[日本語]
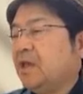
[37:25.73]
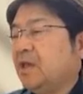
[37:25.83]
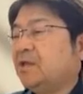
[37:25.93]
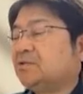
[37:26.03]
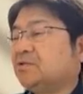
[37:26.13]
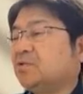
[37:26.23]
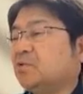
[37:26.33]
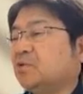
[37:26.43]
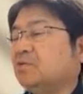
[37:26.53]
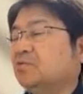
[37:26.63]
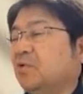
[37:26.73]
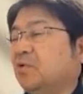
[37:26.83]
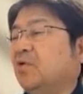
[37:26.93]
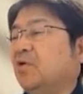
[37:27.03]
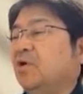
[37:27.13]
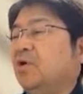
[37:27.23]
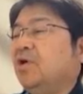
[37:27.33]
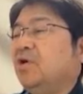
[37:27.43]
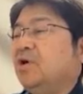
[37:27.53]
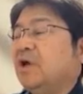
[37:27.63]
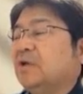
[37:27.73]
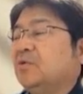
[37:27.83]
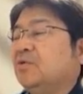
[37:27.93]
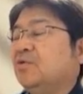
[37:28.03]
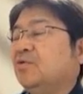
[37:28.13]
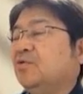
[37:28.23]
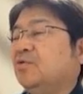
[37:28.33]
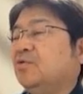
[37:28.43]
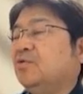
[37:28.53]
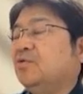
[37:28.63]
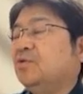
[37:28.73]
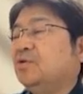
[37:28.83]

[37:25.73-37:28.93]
並列度っていうのを